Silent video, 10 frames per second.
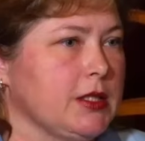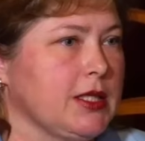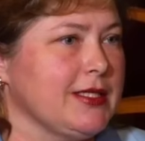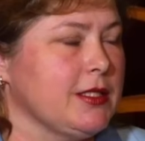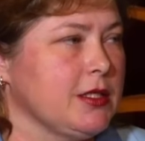
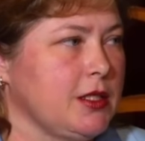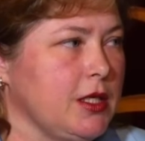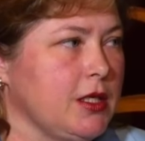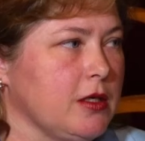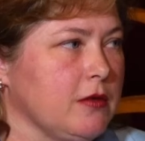
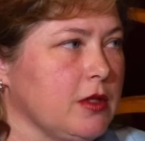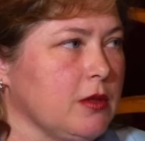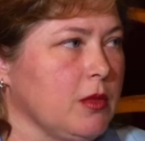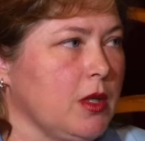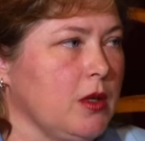
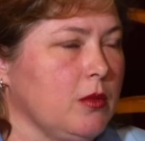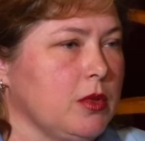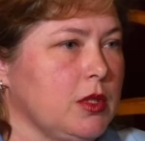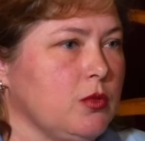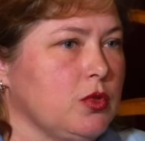сконцентрированным
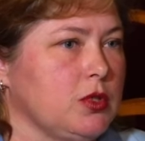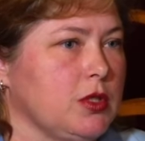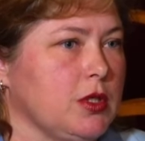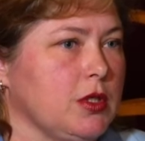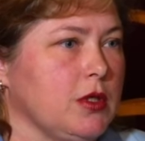потому
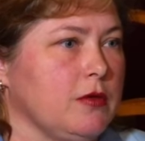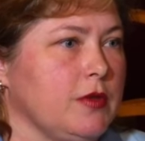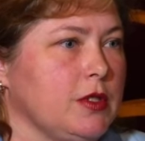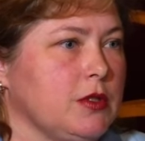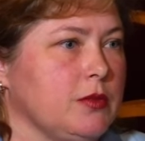что
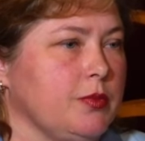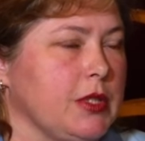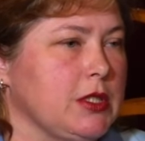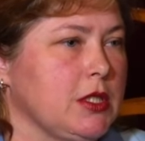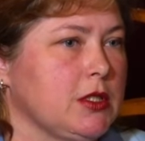весь
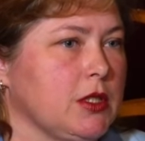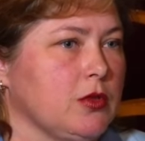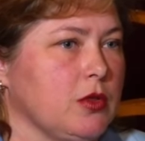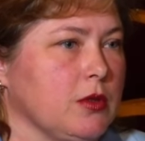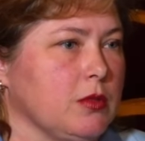процесс,
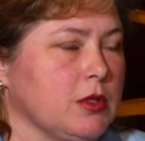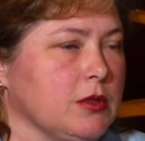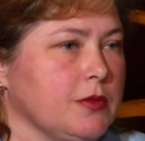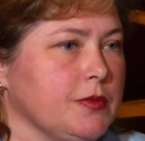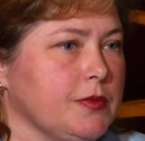который
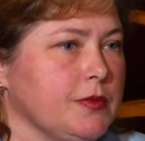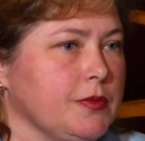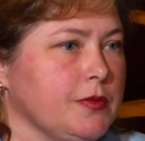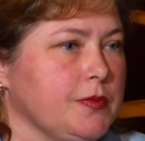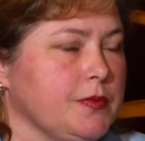мы
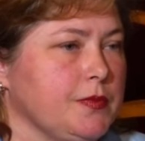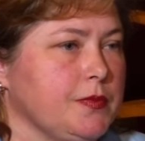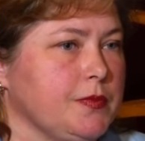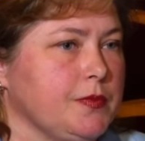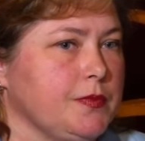
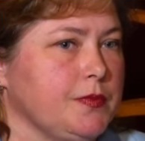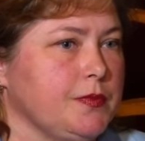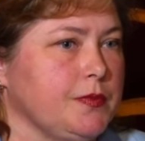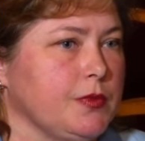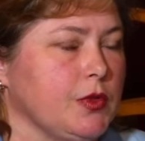
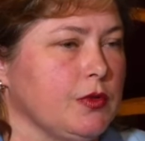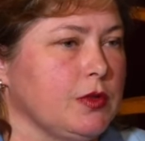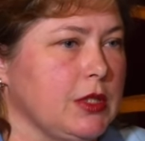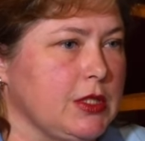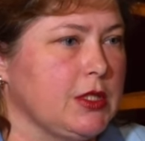ну, вот
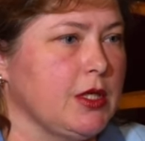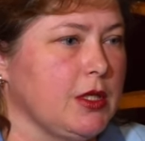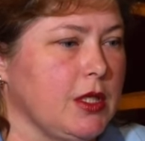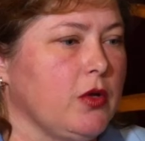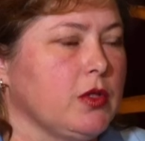на
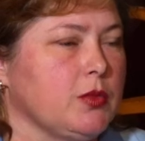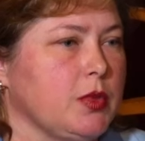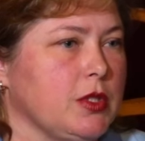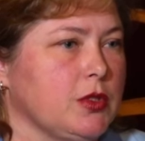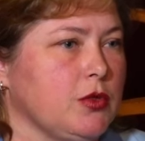сцене да, у нас
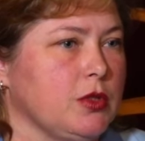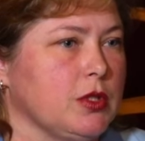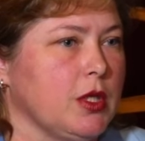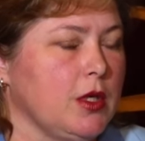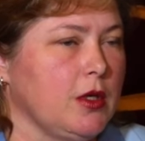
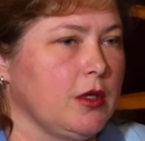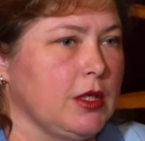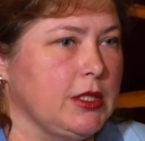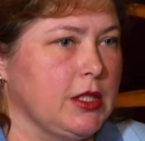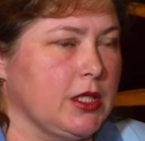происходит,
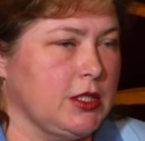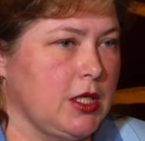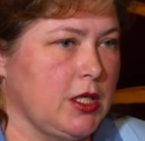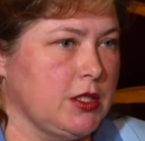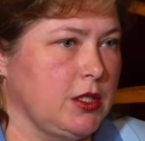это
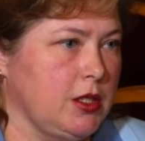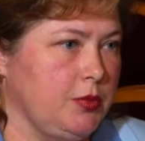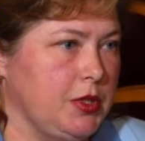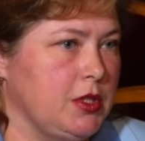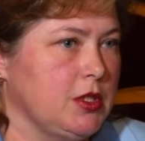касается и
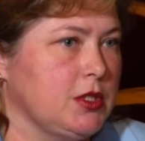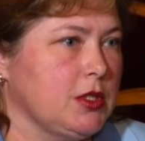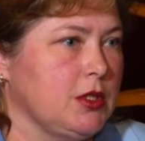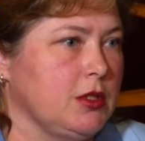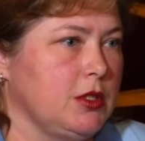
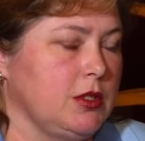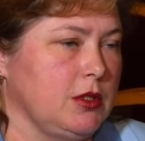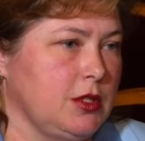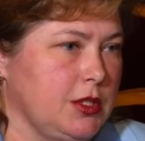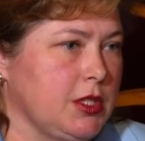репетиций,
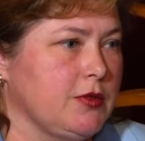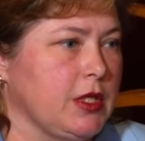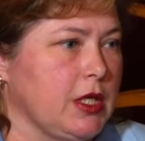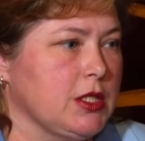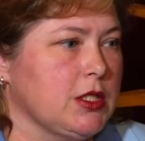и, естественно,
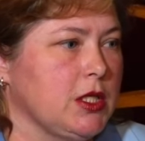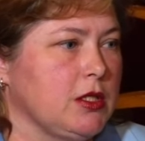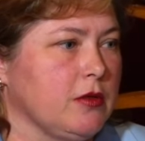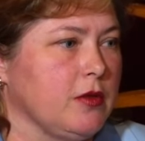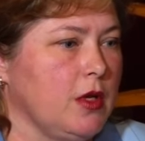
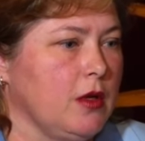концертов,